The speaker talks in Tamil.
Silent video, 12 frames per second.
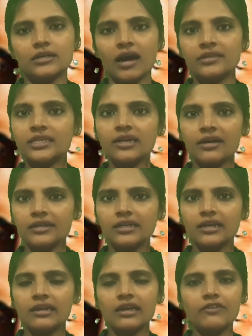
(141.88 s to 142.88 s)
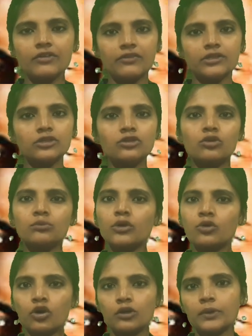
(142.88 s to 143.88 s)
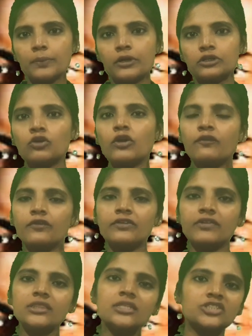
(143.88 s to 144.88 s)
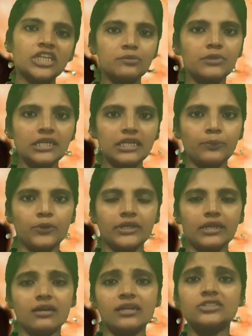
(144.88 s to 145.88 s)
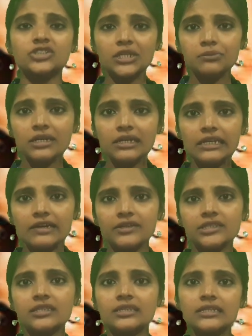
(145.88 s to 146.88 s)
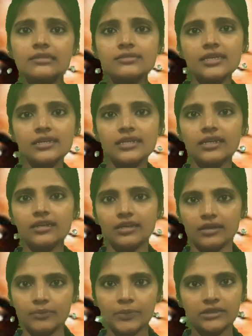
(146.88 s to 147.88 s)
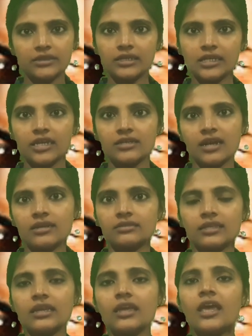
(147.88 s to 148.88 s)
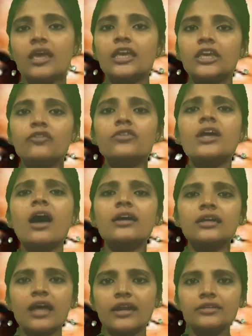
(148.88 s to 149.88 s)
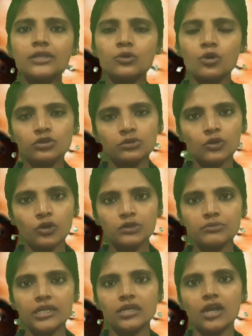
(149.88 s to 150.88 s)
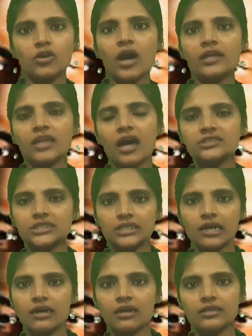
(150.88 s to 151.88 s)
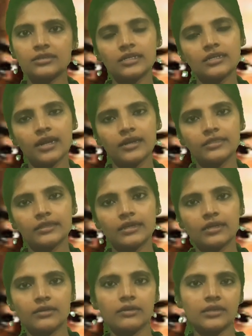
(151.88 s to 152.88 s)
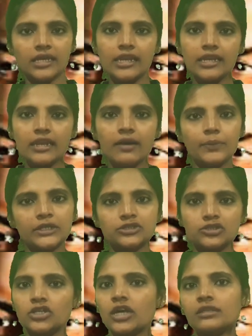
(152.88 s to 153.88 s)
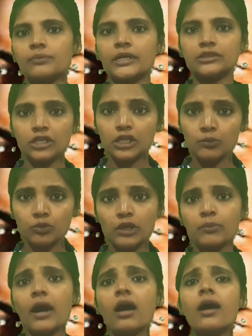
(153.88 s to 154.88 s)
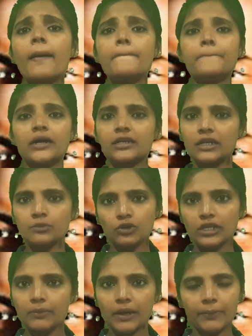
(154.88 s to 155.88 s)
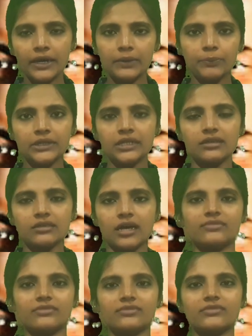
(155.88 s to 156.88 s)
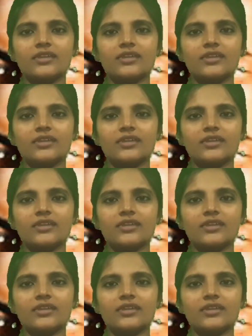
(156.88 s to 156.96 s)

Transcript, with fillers: அதிகாரிகள்லாம் இவரை வந்து ரொம்ப கொடுமைப்படுத்தும் இவர் வந்து ஜெர்மனிக்கு போயிட்டாங்க ஜெர்மனியில் வந்து தினசரி பத்திரிகையை நடத்தி இவர் அங்கே நடந்த கொடுமைகளும் அந்த ஆட்சி காலத்தில் நடந்த எல்லா பிரச்சனையும் அந்த பத்திரிகை மூலிமா மக்கள் மூலியமாக பரப்பிட்டு இருந்தார்